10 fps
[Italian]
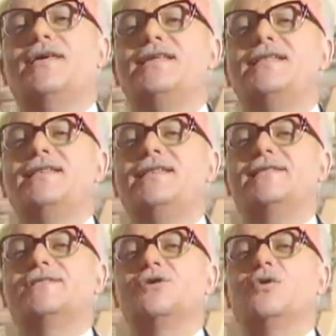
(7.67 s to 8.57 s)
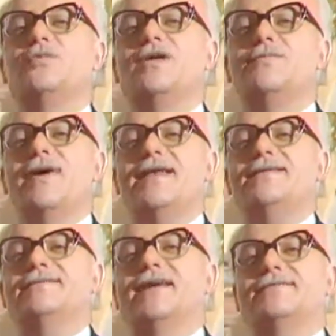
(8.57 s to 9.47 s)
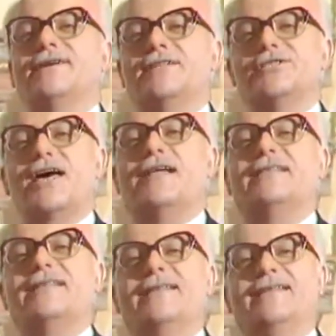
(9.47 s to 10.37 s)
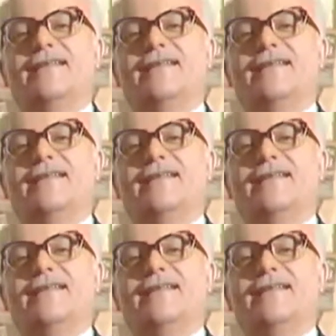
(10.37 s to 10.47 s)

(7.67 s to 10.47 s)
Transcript: indissolubilmente intrecciati